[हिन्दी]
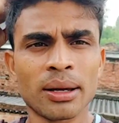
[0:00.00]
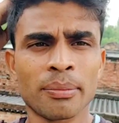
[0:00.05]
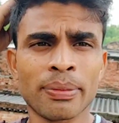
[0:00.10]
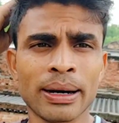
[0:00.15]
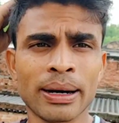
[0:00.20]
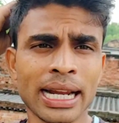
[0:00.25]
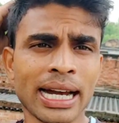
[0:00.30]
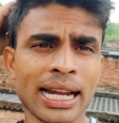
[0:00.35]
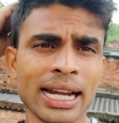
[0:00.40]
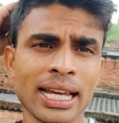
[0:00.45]

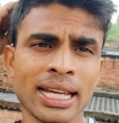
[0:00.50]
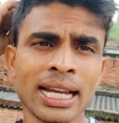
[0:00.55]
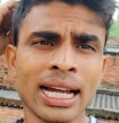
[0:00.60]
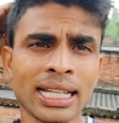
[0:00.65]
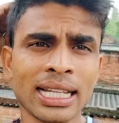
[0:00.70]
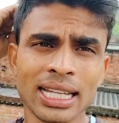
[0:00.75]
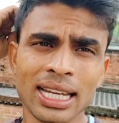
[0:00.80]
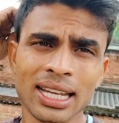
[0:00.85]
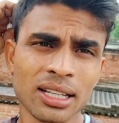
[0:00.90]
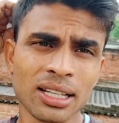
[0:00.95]
बना नहीं रहा
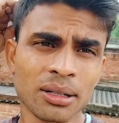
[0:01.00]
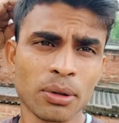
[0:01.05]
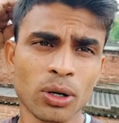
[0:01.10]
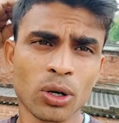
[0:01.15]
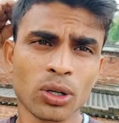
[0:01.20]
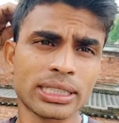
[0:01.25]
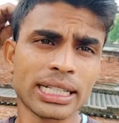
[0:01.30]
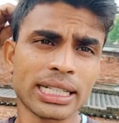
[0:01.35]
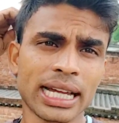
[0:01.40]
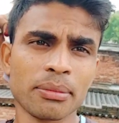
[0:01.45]
था लेकिन
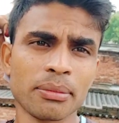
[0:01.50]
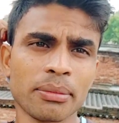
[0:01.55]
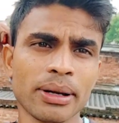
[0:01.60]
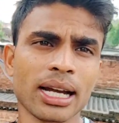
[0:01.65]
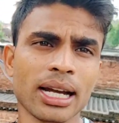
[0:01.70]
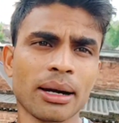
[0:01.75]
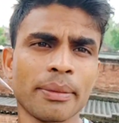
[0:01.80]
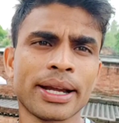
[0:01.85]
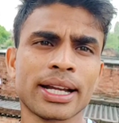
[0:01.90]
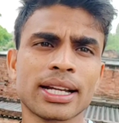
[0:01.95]
बहुत ज़्यादा मैं
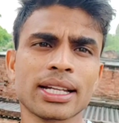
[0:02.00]
कमेंट